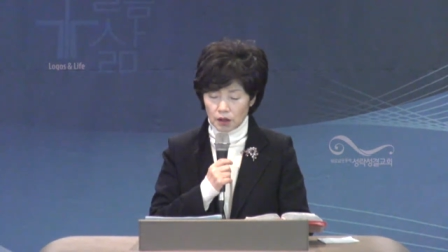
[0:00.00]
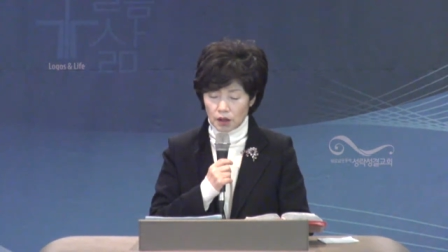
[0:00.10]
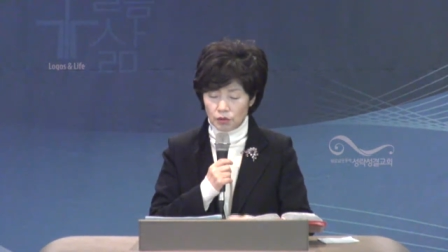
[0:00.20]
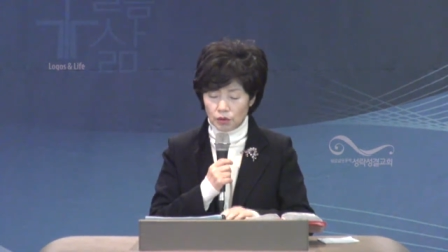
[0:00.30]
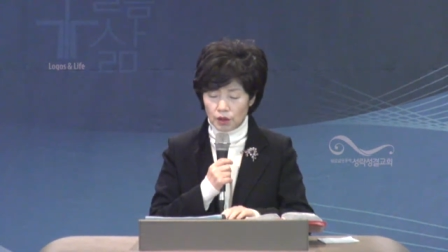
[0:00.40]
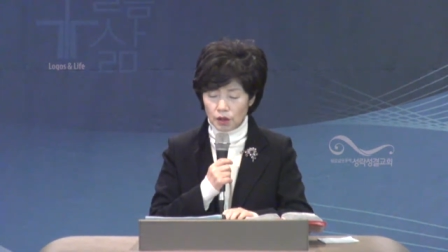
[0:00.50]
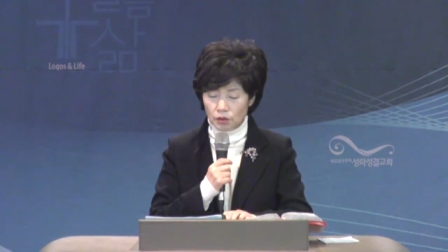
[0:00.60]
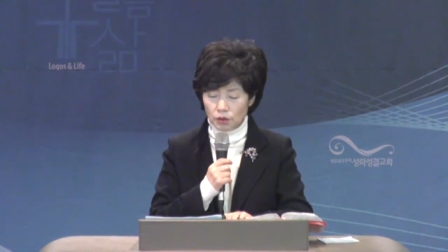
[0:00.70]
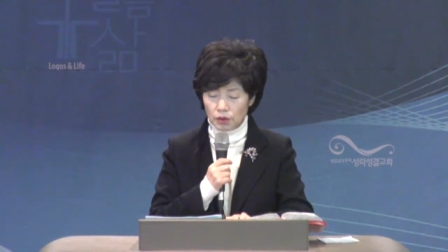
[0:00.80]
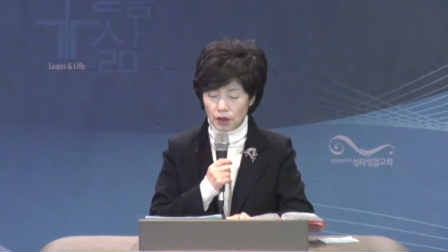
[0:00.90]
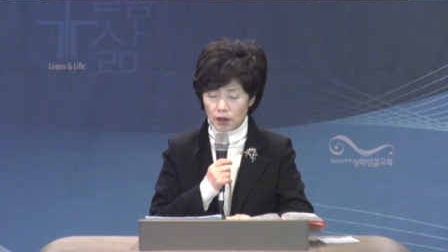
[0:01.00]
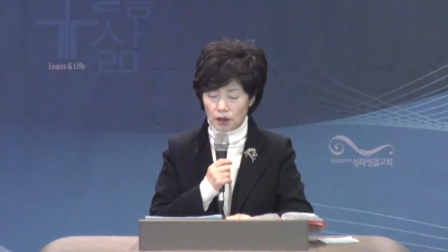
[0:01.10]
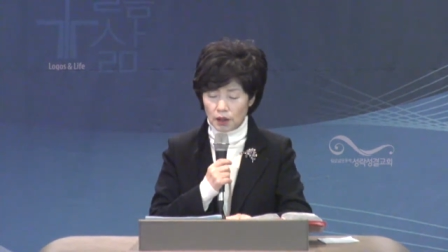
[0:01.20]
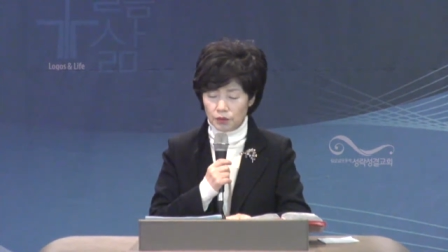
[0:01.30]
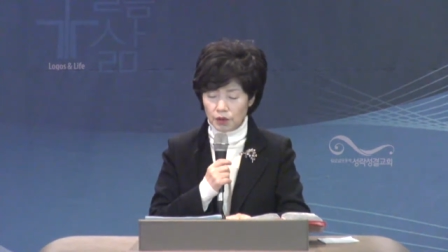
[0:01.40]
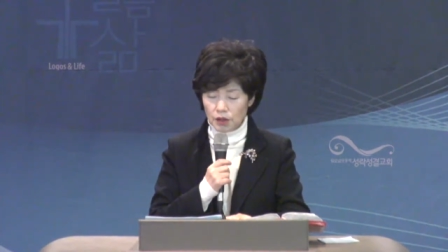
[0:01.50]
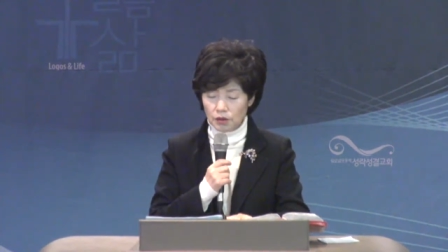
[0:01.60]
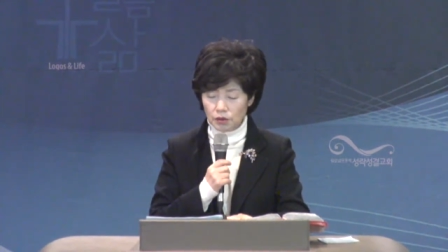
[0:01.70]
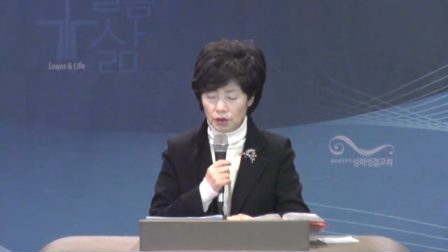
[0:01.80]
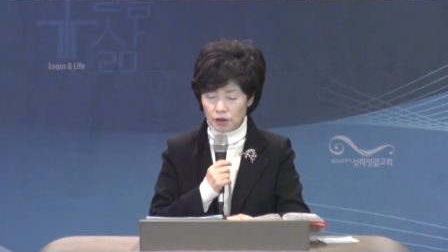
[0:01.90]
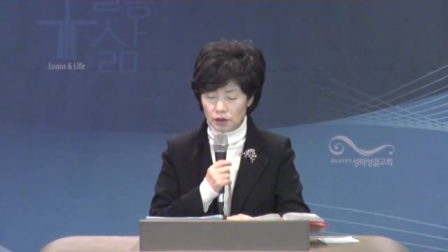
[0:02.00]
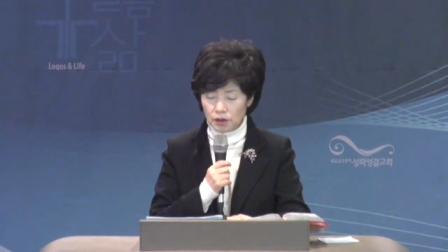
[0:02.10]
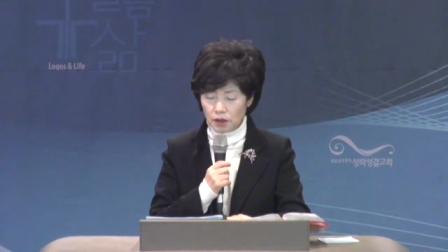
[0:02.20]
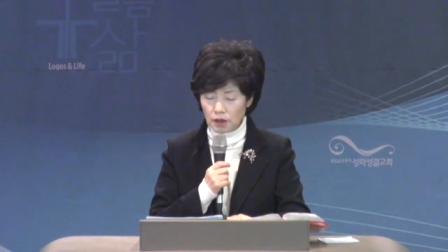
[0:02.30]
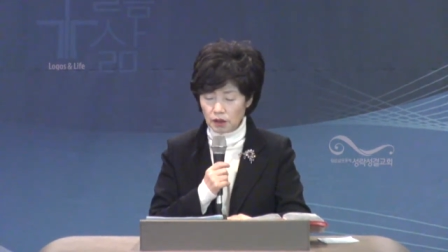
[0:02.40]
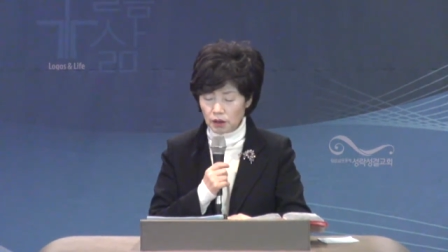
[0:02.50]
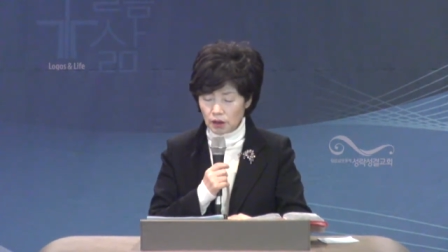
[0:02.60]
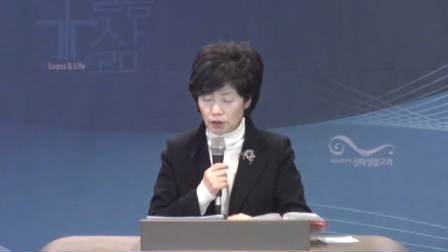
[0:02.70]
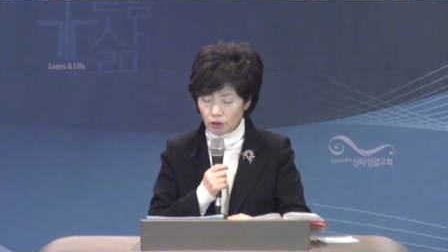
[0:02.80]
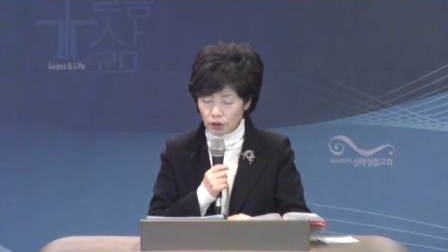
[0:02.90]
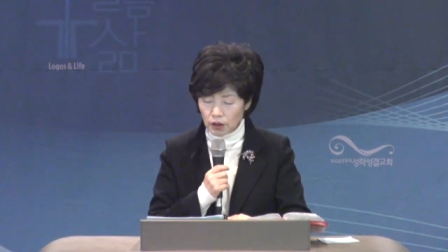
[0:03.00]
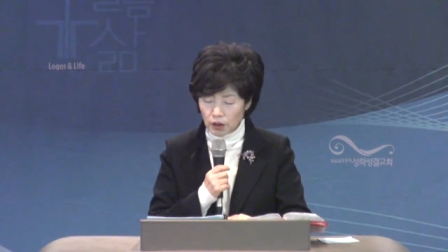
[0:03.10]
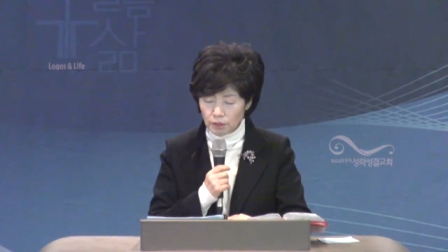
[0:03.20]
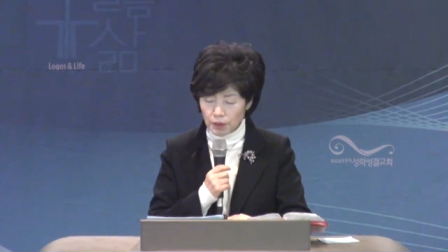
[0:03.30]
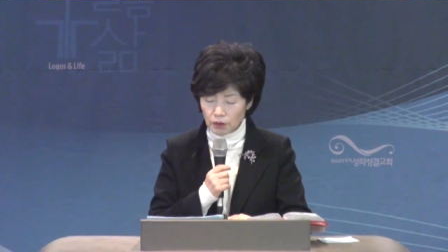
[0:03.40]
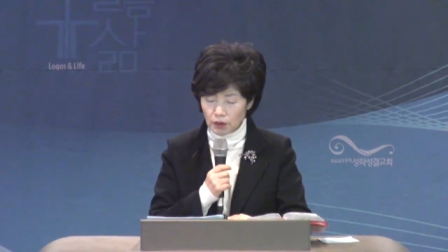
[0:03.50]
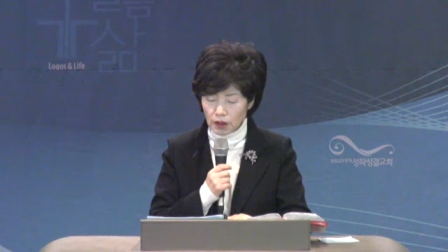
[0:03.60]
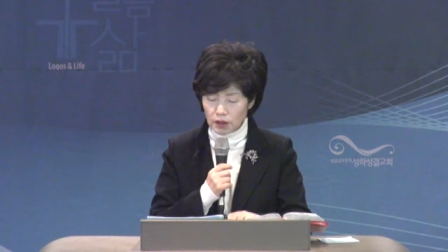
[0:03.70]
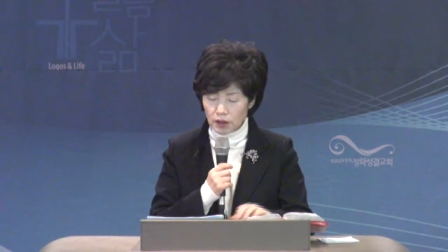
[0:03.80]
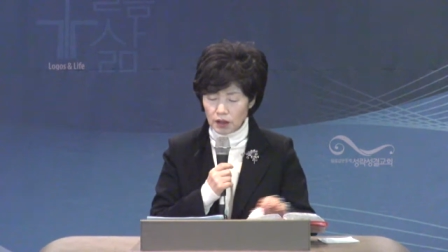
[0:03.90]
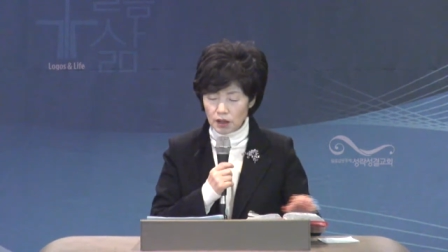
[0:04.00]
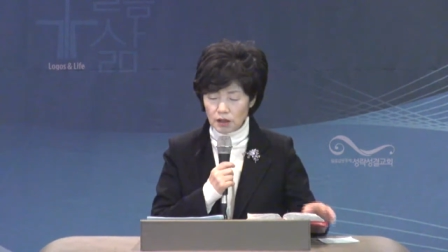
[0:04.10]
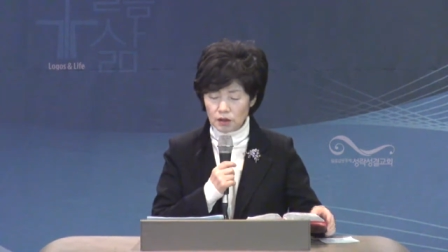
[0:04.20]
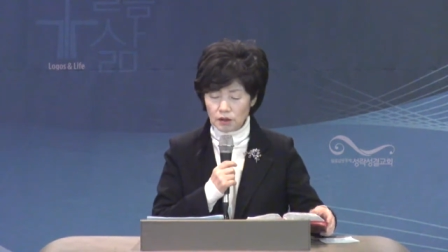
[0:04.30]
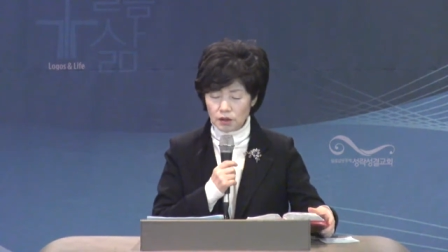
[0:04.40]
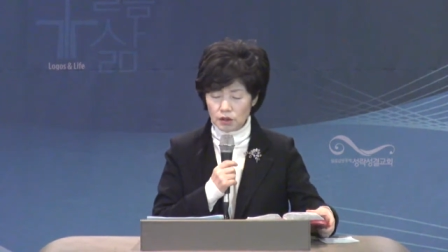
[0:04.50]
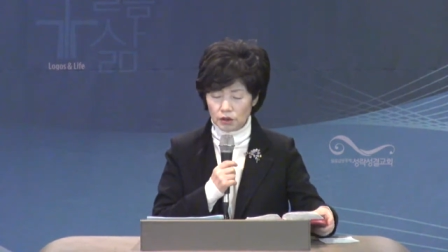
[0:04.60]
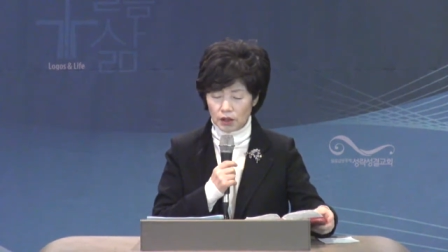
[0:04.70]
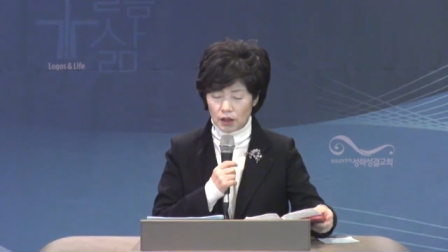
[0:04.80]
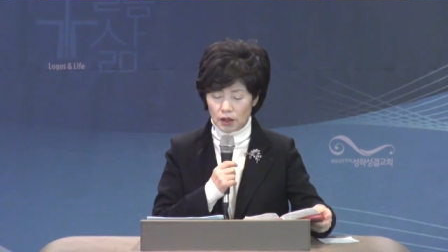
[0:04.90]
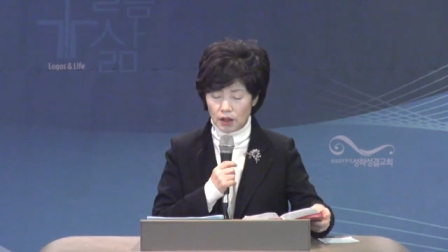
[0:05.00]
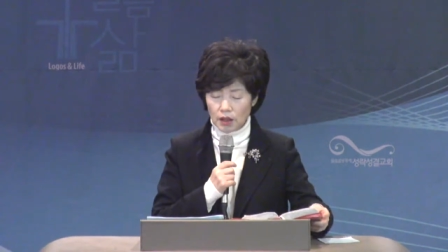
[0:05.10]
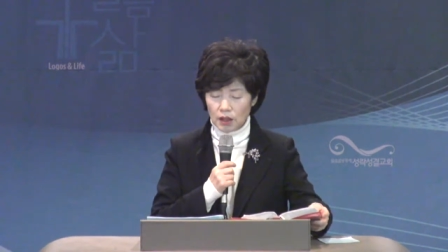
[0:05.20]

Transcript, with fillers: 예수께서 오사 가운데 서서 이르시되 너희에게 평강이 있을지어다